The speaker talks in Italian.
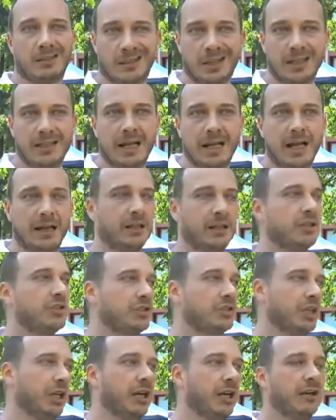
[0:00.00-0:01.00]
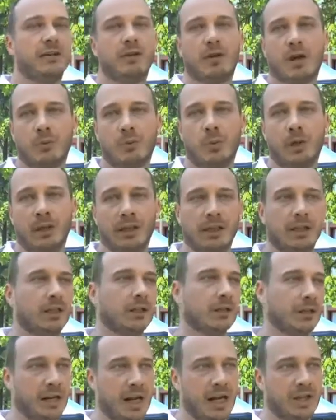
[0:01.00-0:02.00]
italiani sia a
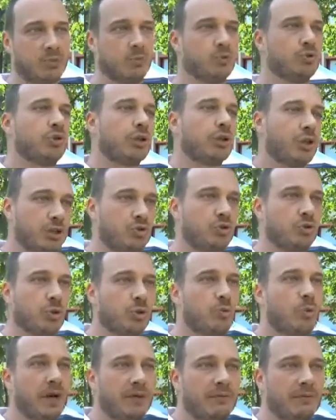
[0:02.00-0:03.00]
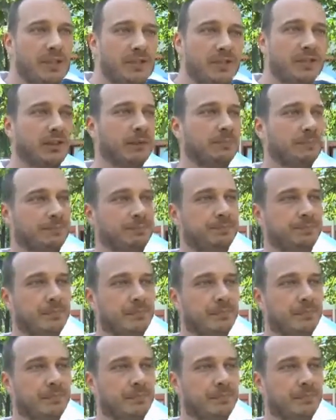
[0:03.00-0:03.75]
quelli Erasmus che sono qua in visita.